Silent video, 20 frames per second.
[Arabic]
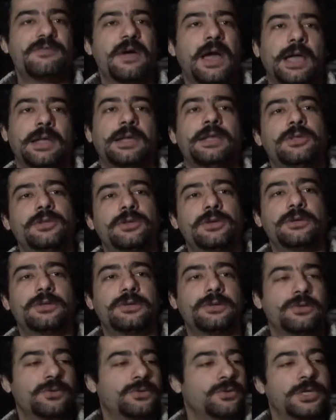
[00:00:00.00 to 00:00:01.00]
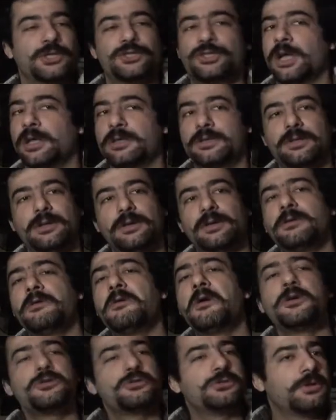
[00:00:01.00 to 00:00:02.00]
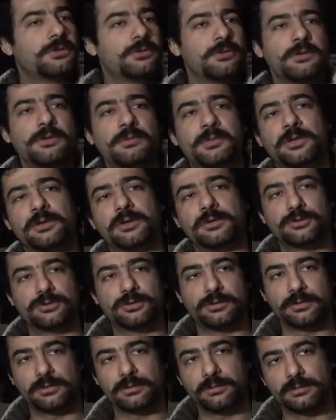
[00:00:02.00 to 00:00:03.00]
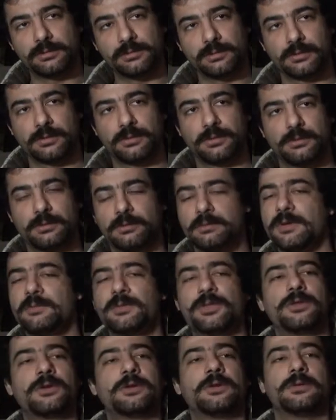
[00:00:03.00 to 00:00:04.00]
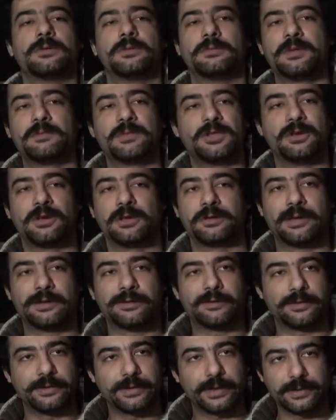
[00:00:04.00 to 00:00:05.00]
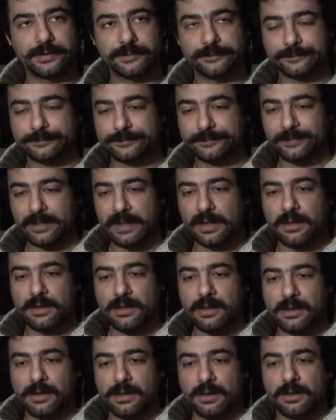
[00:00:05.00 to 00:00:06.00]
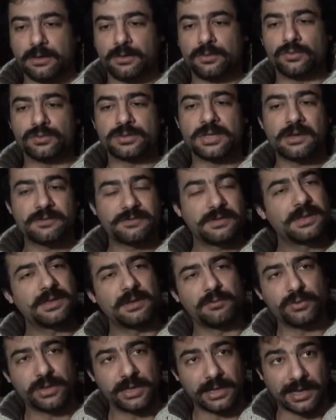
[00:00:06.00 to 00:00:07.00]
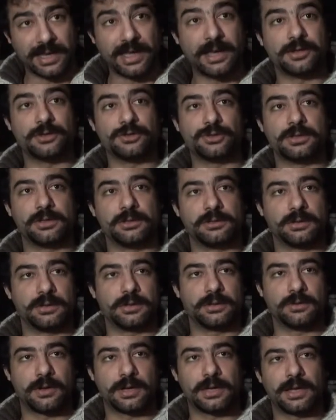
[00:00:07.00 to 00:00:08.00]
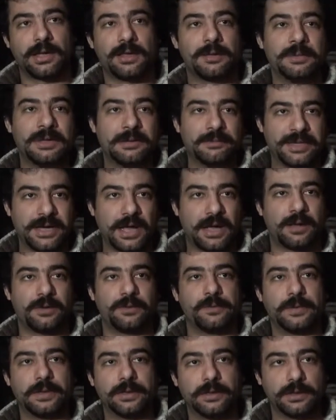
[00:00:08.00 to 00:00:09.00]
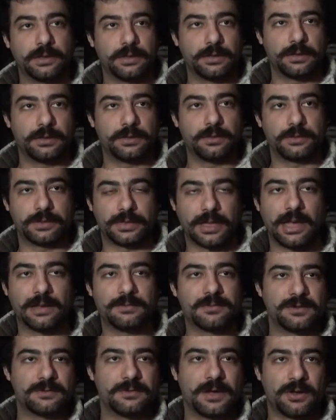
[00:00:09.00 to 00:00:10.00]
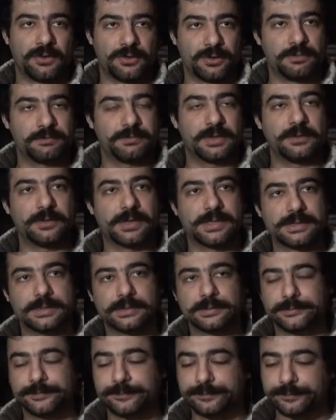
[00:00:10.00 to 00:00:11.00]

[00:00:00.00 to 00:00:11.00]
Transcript: فاعليته ورجعتيه إنه إيه اشتغلوا اللي بدكم تشتغلوا مين بدكم مين بده يحضركم يعني وصار في التمويل الخارجي اللي له علاقه بالمنح والتعامل مع اوروبا وكذا